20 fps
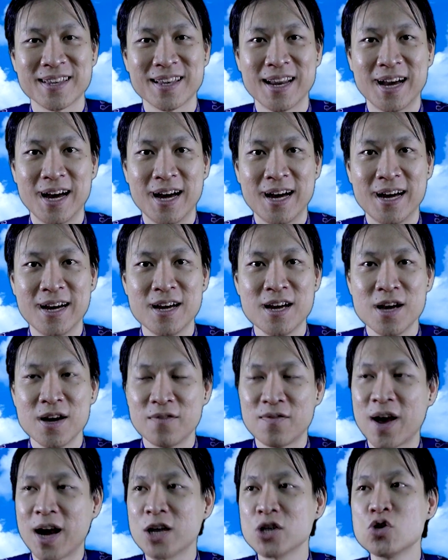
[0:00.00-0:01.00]
đó
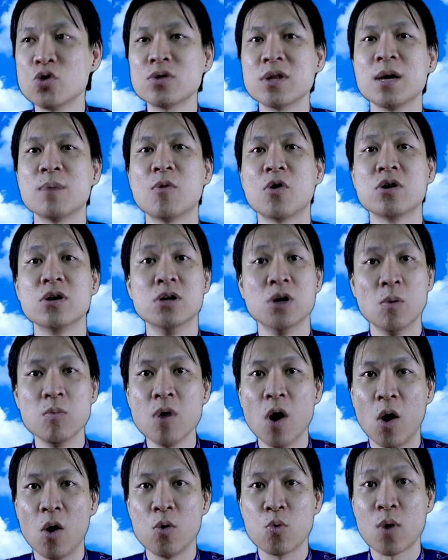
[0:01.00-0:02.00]
và cái số tiền mọi người ủng
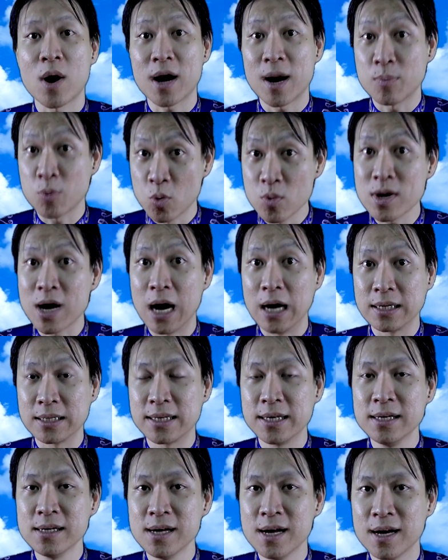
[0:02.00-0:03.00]
hộ Quang Lâm cũng cần
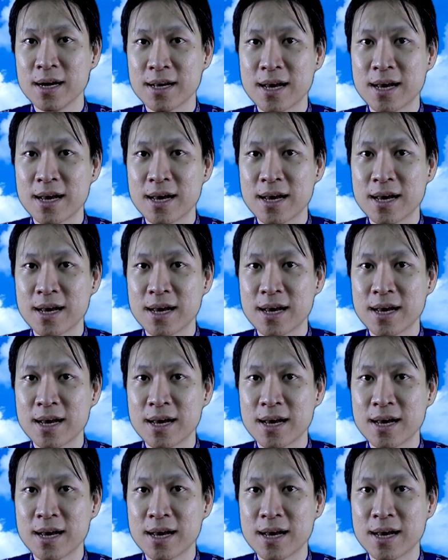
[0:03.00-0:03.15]
chứ